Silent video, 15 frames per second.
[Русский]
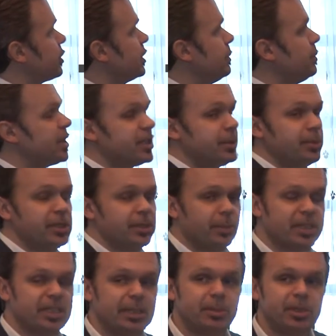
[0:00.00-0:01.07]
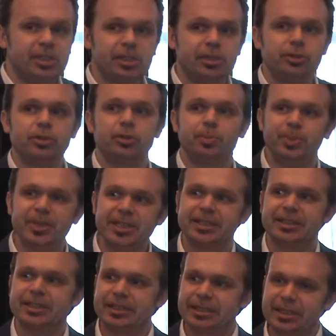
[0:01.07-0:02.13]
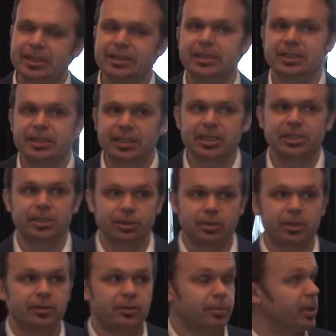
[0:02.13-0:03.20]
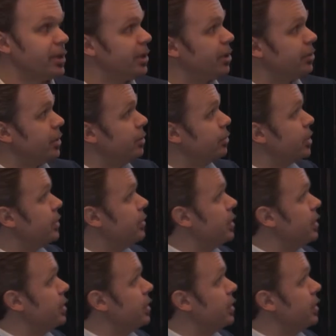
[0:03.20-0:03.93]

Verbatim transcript: что они максимизируют бизнес, ценность задач, которые они выполняют, это уже